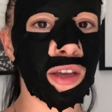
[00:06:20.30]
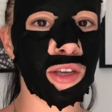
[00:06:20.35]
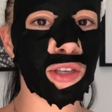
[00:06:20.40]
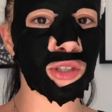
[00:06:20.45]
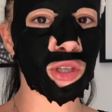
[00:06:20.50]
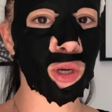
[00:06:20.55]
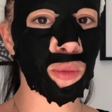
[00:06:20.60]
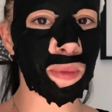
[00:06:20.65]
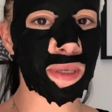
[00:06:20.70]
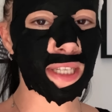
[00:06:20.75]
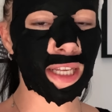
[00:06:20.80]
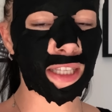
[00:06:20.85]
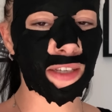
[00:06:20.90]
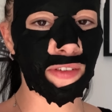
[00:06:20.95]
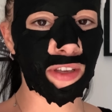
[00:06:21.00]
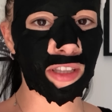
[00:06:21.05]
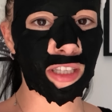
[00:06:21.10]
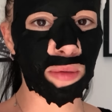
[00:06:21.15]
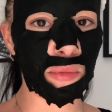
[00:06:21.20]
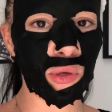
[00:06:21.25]
Sono passati
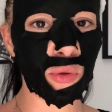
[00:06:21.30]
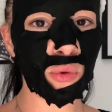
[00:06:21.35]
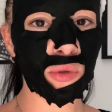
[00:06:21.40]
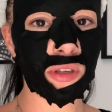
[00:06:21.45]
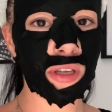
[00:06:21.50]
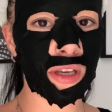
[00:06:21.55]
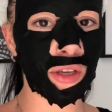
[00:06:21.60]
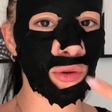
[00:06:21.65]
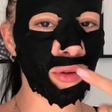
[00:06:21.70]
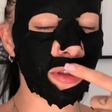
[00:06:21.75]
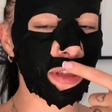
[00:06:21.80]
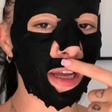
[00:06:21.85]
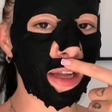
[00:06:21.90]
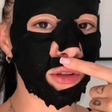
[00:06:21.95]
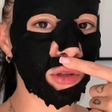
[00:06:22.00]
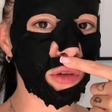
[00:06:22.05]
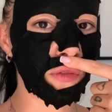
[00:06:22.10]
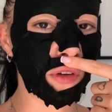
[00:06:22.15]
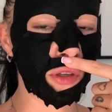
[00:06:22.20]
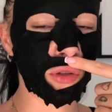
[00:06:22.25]
20 minuti, io
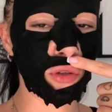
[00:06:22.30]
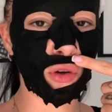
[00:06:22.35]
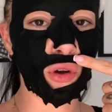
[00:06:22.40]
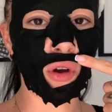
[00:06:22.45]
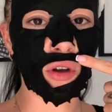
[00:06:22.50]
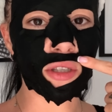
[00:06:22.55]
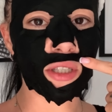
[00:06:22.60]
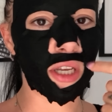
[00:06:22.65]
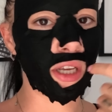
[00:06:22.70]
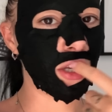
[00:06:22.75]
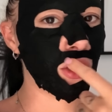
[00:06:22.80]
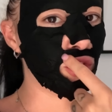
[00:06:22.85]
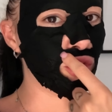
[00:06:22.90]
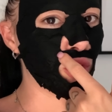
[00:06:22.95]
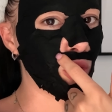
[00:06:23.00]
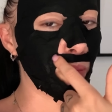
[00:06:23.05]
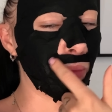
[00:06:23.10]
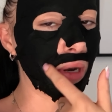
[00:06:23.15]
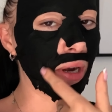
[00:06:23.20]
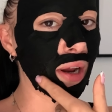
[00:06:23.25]
intanto ho fatto cose in
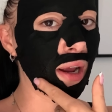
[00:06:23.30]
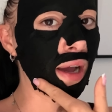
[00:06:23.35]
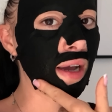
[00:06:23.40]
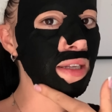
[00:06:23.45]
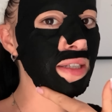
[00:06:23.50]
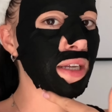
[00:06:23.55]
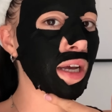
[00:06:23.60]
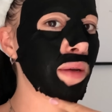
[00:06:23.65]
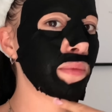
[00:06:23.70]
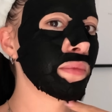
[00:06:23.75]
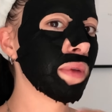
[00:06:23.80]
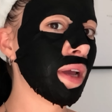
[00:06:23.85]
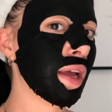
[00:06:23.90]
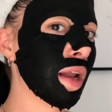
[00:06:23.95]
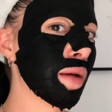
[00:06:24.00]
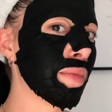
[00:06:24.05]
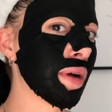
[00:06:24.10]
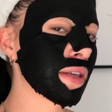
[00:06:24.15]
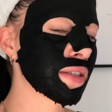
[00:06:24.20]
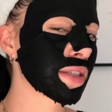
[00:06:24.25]
giro per casa e la
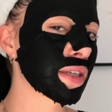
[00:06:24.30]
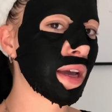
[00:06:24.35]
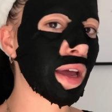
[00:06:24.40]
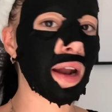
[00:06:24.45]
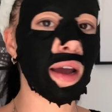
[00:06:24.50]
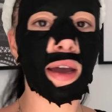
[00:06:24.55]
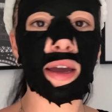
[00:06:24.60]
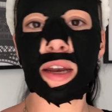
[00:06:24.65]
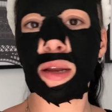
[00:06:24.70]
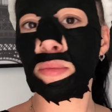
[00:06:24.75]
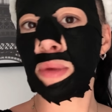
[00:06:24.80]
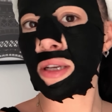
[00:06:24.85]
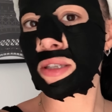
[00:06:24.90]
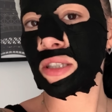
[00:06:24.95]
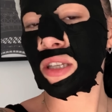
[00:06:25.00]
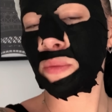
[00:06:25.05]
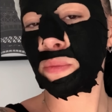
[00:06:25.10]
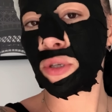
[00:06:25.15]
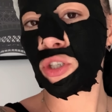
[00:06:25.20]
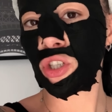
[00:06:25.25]
maschera è
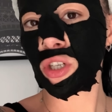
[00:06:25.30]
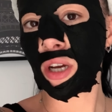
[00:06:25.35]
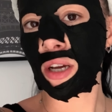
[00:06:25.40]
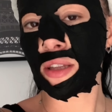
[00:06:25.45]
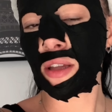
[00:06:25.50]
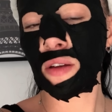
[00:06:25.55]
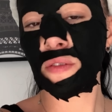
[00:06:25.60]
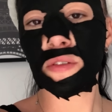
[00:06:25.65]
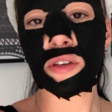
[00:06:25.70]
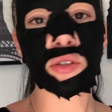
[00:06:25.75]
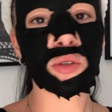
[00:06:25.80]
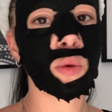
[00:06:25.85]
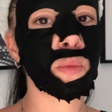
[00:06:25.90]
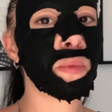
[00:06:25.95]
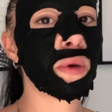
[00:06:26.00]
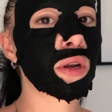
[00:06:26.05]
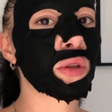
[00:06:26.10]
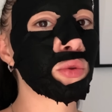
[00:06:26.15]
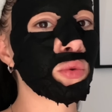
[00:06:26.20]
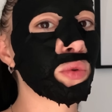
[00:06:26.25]
rimasta appiccicata al viso
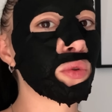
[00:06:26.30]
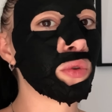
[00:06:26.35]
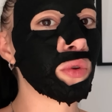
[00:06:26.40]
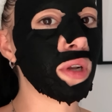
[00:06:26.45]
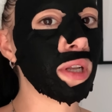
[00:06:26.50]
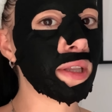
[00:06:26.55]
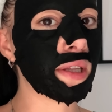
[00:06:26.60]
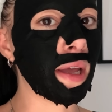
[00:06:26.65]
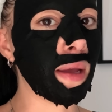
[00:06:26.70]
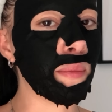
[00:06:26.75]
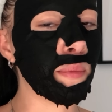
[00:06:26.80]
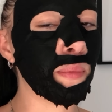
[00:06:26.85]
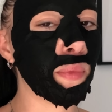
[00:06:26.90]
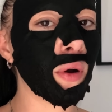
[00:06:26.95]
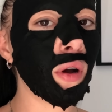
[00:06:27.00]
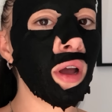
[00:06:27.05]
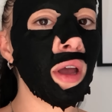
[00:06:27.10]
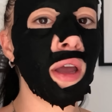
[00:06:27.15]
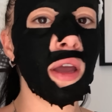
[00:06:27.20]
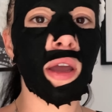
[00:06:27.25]
per tutto il
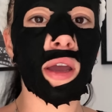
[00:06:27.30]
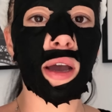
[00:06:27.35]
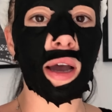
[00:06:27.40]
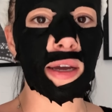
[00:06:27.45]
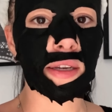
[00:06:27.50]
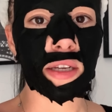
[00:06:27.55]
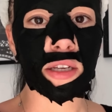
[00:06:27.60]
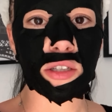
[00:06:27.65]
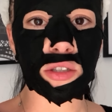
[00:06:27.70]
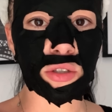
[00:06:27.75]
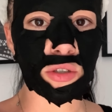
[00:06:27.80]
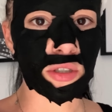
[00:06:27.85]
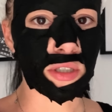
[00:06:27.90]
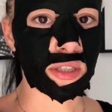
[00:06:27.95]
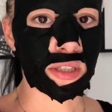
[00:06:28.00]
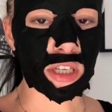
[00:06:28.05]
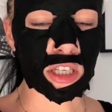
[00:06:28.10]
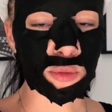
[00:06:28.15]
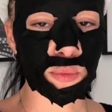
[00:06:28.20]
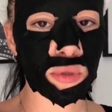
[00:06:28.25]
tempo. Adesso si
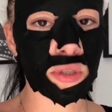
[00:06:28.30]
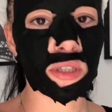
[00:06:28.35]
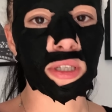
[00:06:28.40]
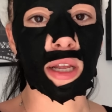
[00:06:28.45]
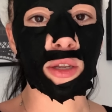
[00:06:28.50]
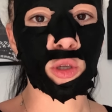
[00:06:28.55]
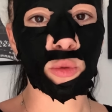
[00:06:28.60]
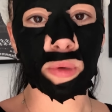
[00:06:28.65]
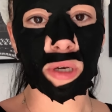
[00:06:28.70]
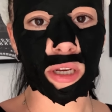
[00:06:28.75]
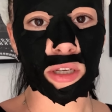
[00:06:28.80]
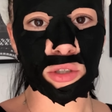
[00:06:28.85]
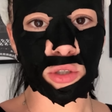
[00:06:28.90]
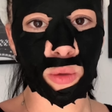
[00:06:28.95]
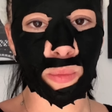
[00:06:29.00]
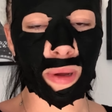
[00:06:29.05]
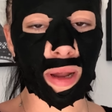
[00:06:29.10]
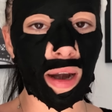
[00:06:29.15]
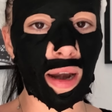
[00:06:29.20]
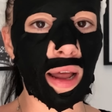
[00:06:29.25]
sta spostando perché sto
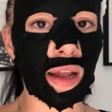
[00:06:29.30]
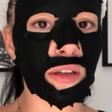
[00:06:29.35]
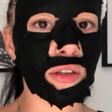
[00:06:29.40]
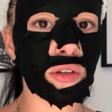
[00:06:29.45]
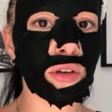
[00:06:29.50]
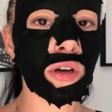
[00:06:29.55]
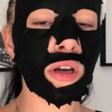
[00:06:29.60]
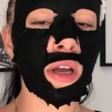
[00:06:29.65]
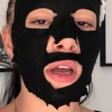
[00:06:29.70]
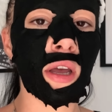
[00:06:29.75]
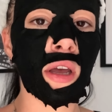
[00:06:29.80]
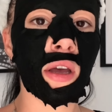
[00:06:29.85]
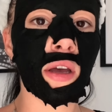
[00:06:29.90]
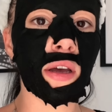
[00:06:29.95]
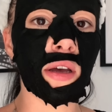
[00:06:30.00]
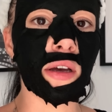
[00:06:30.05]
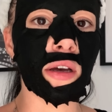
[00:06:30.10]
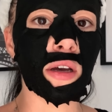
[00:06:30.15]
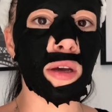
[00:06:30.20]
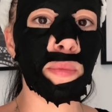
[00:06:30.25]
parlando,
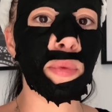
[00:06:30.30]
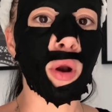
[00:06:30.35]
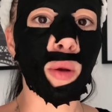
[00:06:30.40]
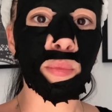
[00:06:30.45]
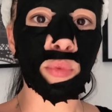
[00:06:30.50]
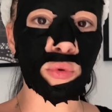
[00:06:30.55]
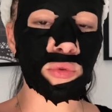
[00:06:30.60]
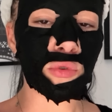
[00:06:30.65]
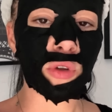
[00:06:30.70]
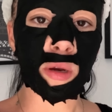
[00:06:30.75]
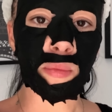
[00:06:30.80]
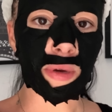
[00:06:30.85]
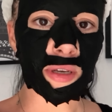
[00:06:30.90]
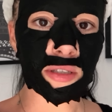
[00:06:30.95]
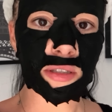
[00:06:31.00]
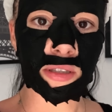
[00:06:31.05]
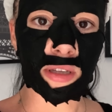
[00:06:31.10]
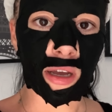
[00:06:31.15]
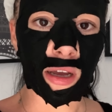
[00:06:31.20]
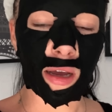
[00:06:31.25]
eh, però appunto è
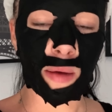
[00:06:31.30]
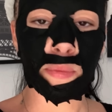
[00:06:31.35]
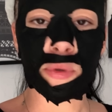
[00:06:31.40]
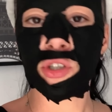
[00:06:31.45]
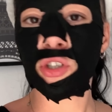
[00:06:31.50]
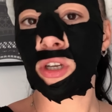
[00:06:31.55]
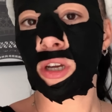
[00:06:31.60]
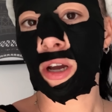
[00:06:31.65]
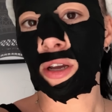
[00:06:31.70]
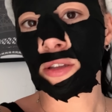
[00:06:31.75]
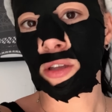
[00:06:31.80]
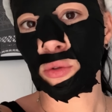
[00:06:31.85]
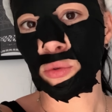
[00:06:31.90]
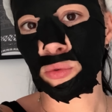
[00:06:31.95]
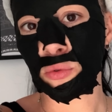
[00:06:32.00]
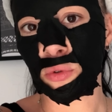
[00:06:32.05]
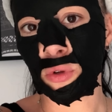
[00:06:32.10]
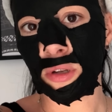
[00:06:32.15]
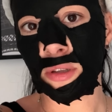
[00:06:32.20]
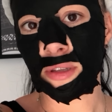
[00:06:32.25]
rimasta appiccicata tutto il